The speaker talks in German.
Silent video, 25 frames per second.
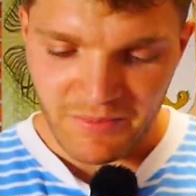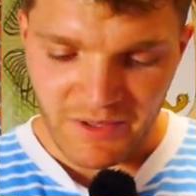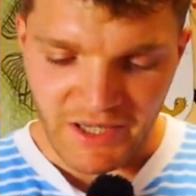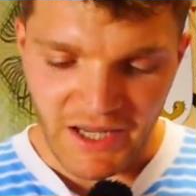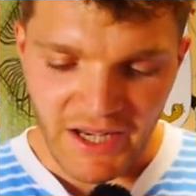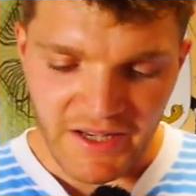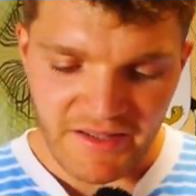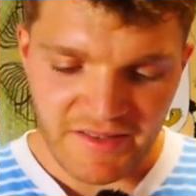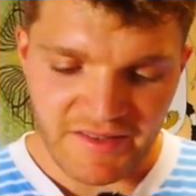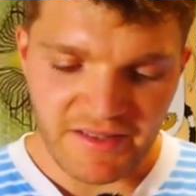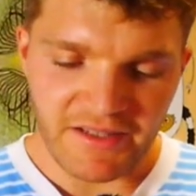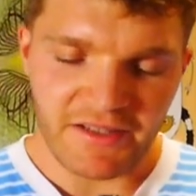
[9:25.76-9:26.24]

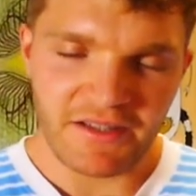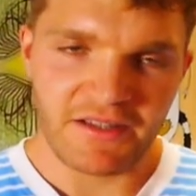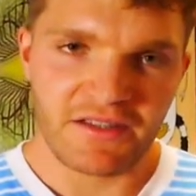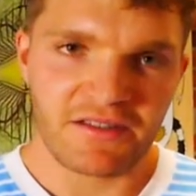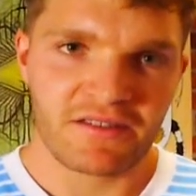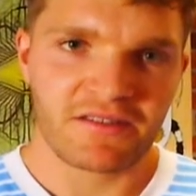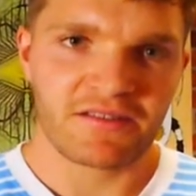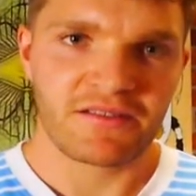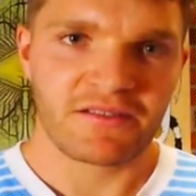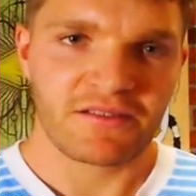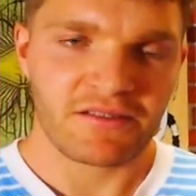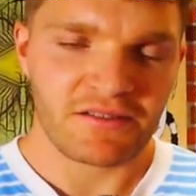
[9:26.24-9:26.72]

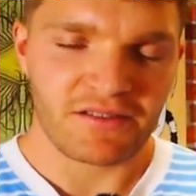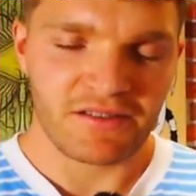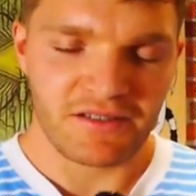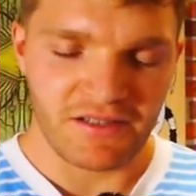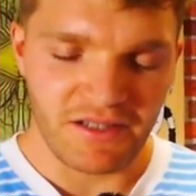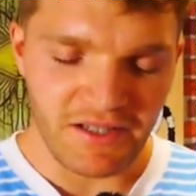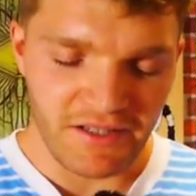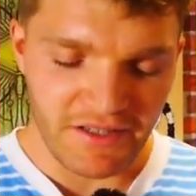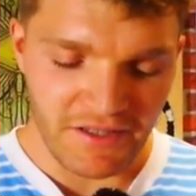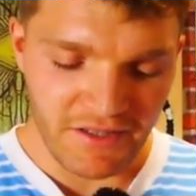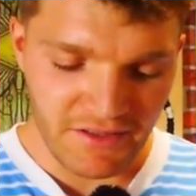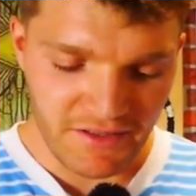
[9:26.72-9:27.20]
preislich
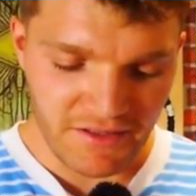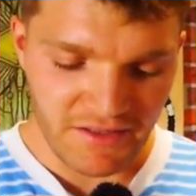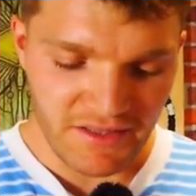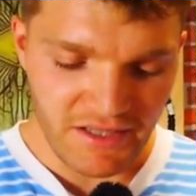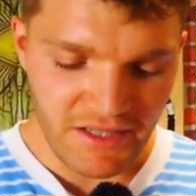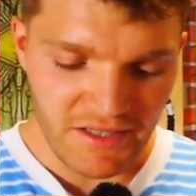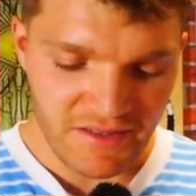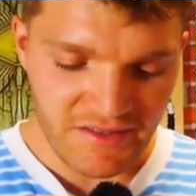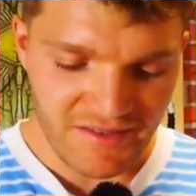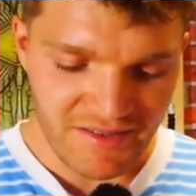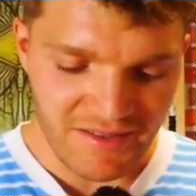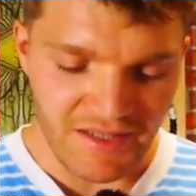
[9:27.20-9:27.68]
liegen
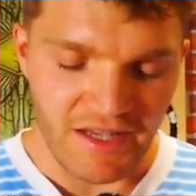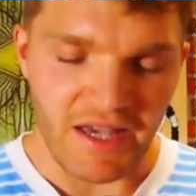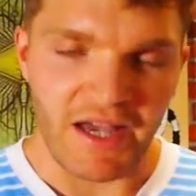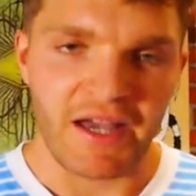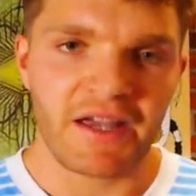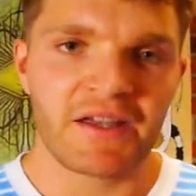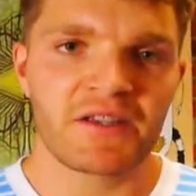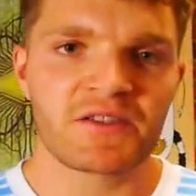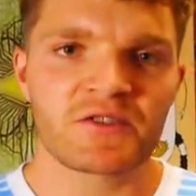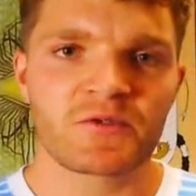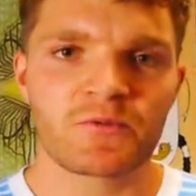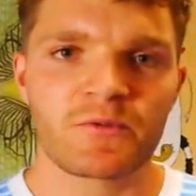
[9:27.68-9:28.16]
jetzt die
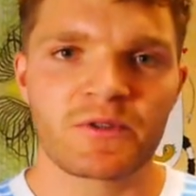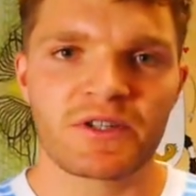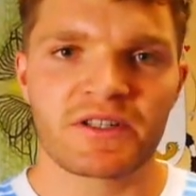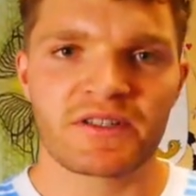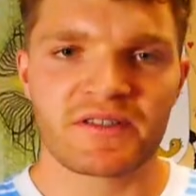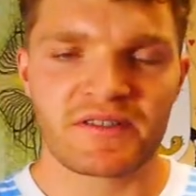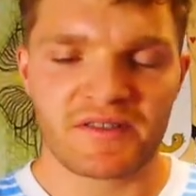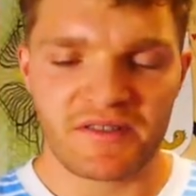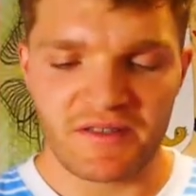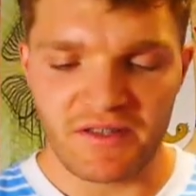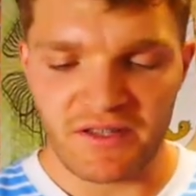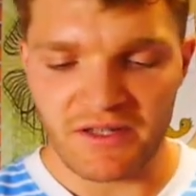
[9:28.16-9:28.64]
Haze
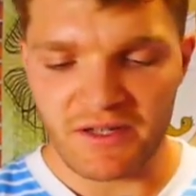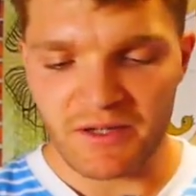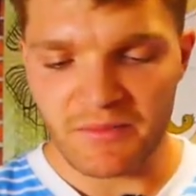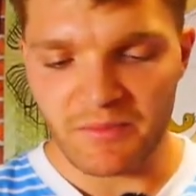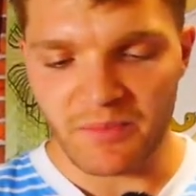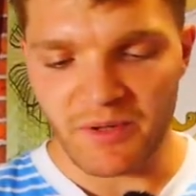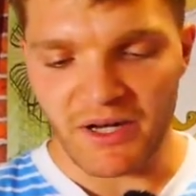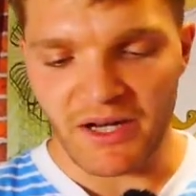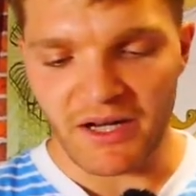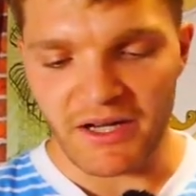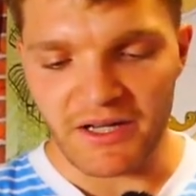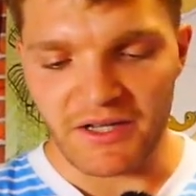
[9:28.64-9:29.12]
Wheels hier
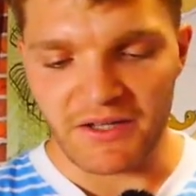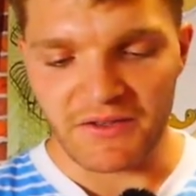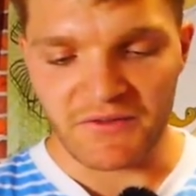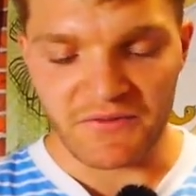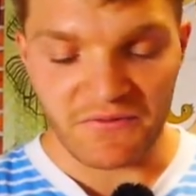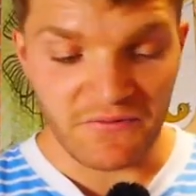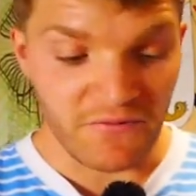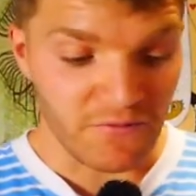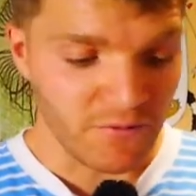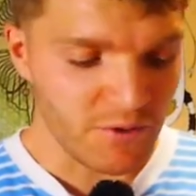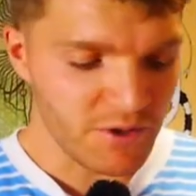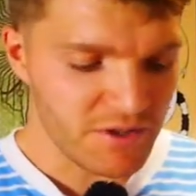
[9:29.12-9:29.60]
bei
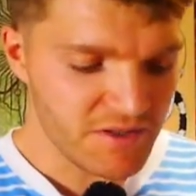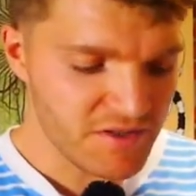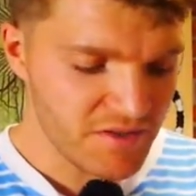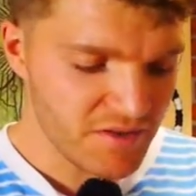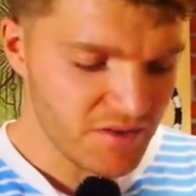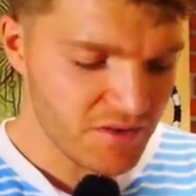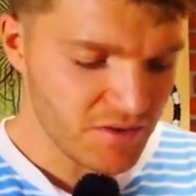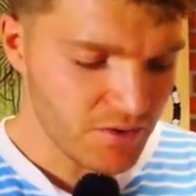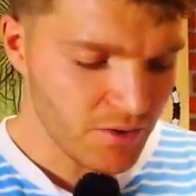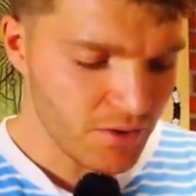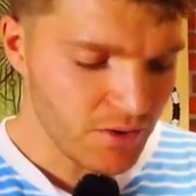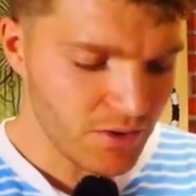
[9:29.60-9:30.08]

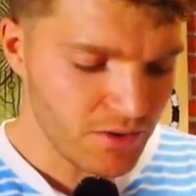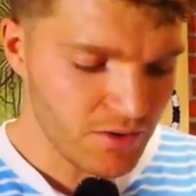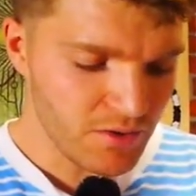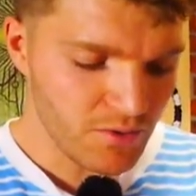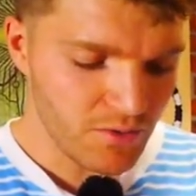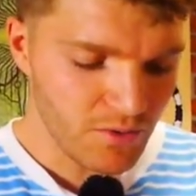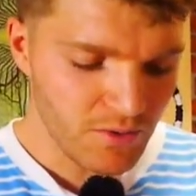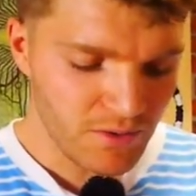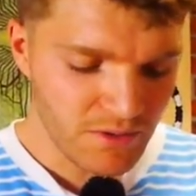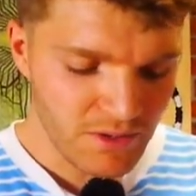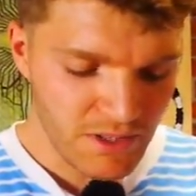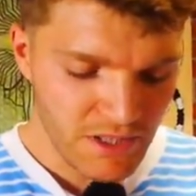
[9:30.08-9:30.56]
40 Euro.
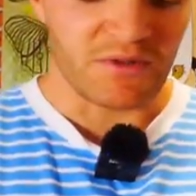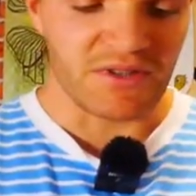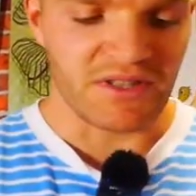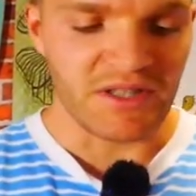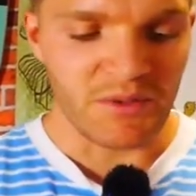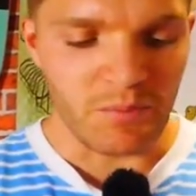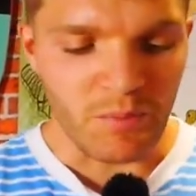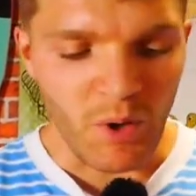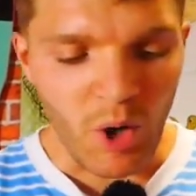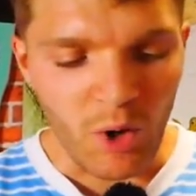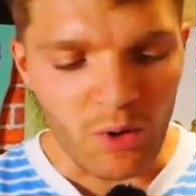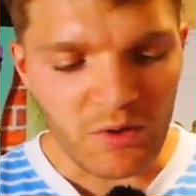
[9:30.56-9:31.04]
Und
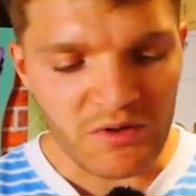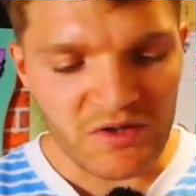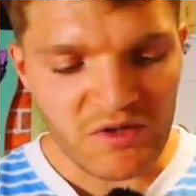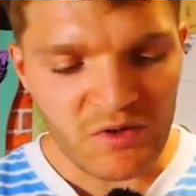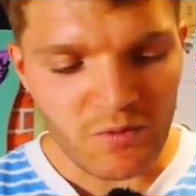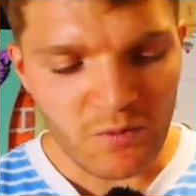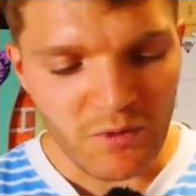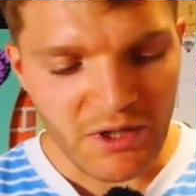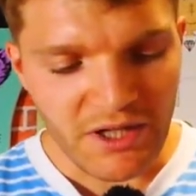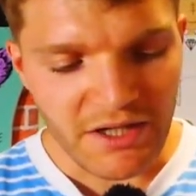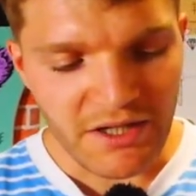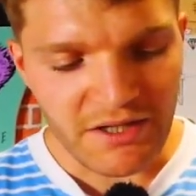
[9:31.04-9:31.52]
die
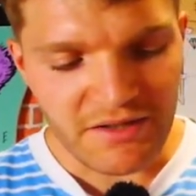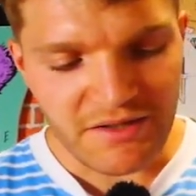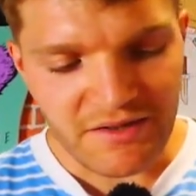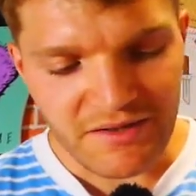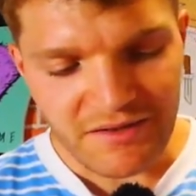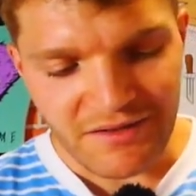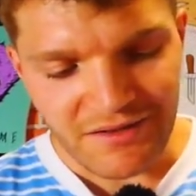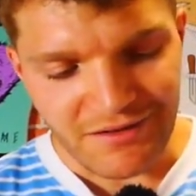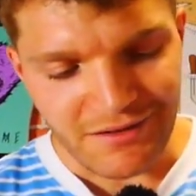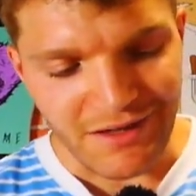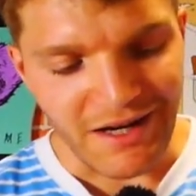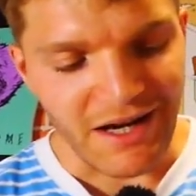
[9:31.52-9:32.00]
Bones
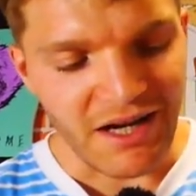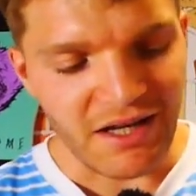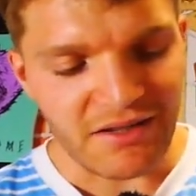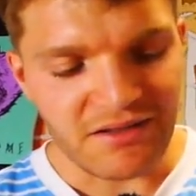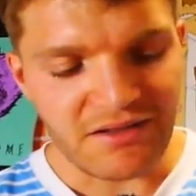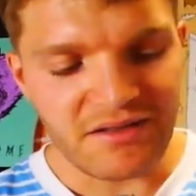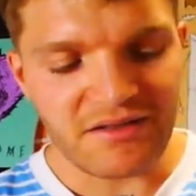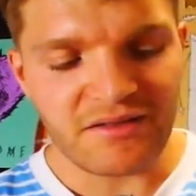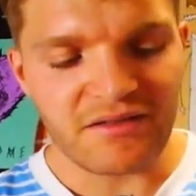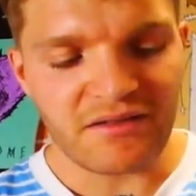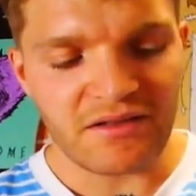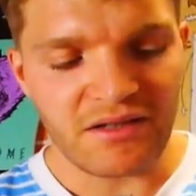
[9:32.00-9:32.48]
Wheels, ja,
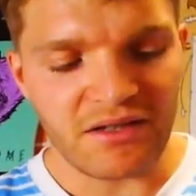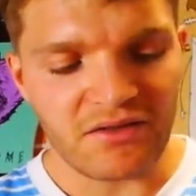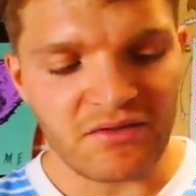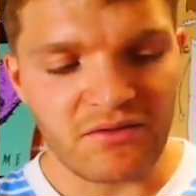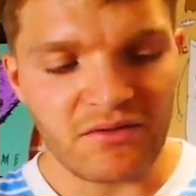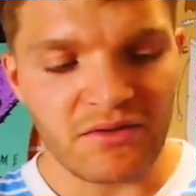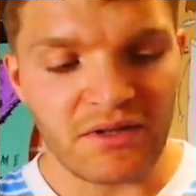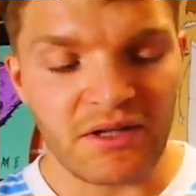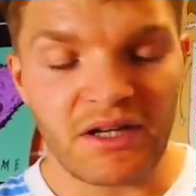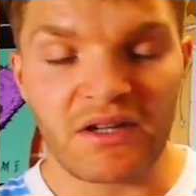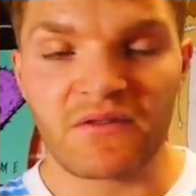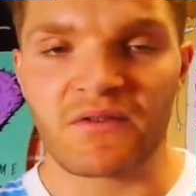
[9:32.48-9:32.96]
die sind
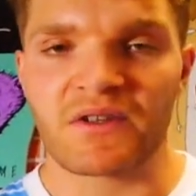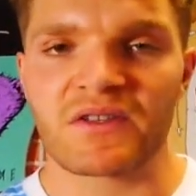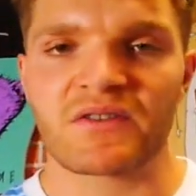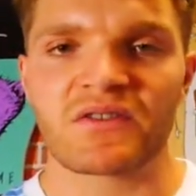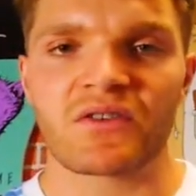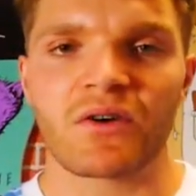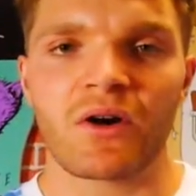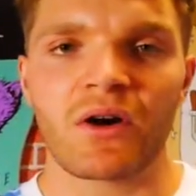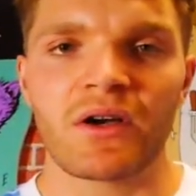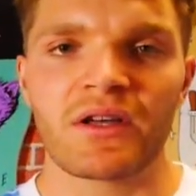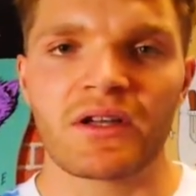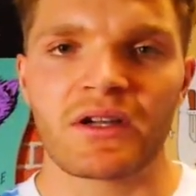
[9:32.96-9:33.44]
natürlich etwas
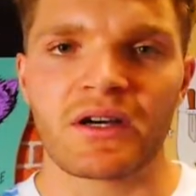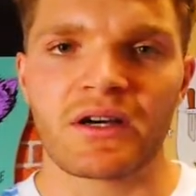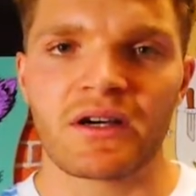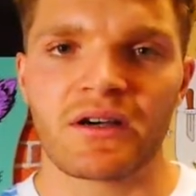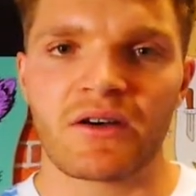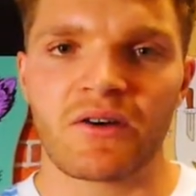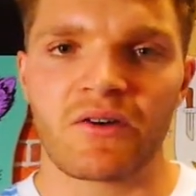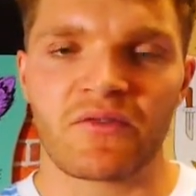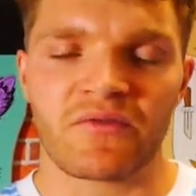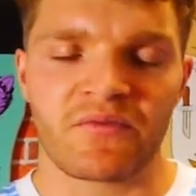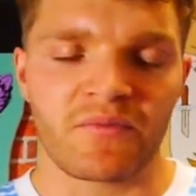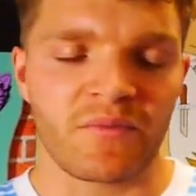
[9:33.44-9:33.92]

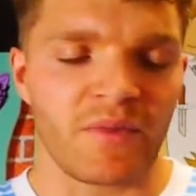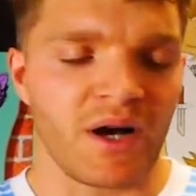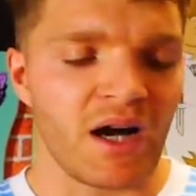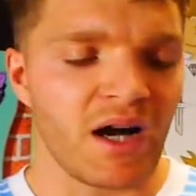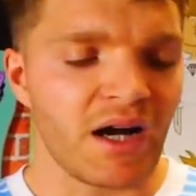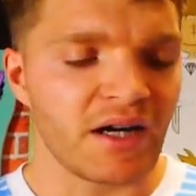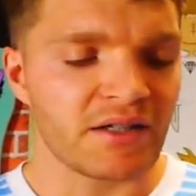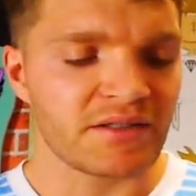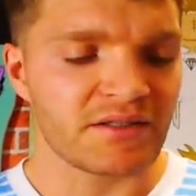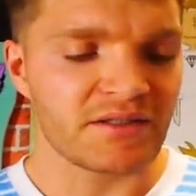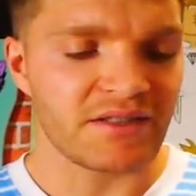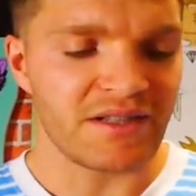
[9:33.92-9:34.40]
teurer auf dem
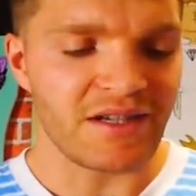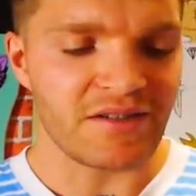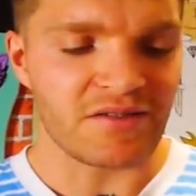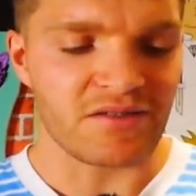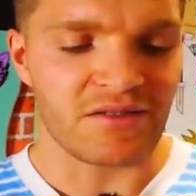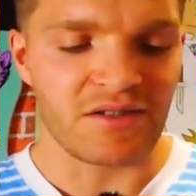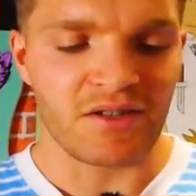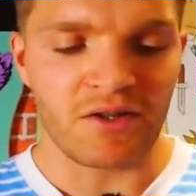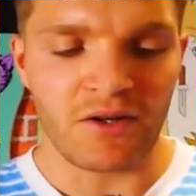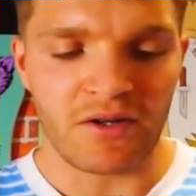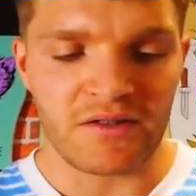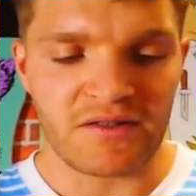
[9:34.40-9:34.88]
Markt.
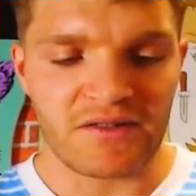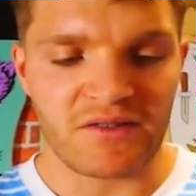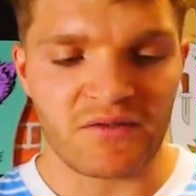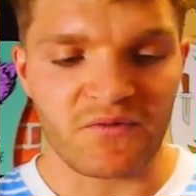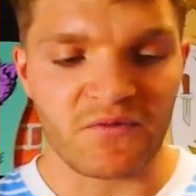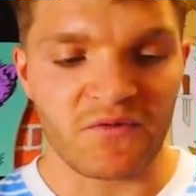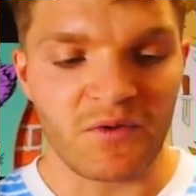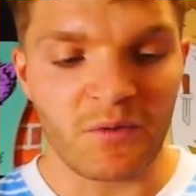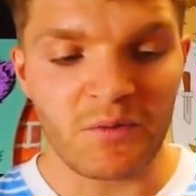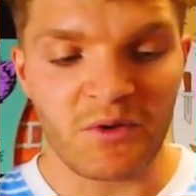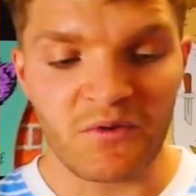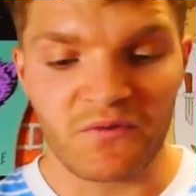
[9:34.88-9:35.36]
Also die
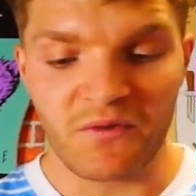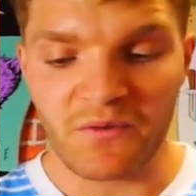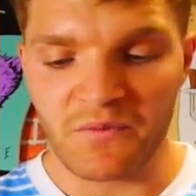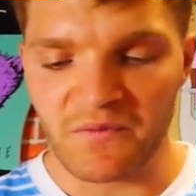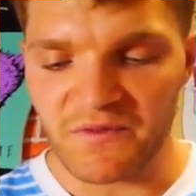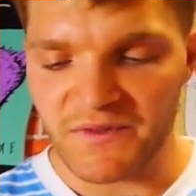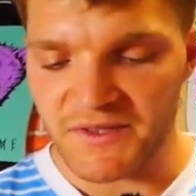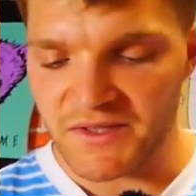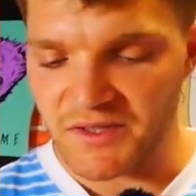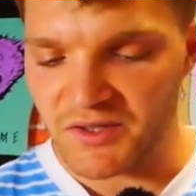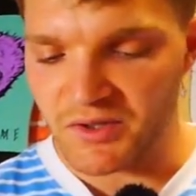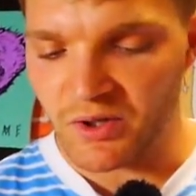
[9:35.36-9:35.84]
kosten
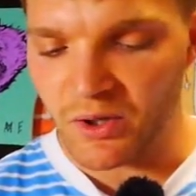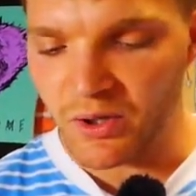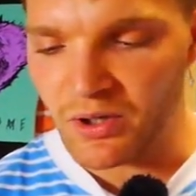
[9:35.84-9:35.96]
55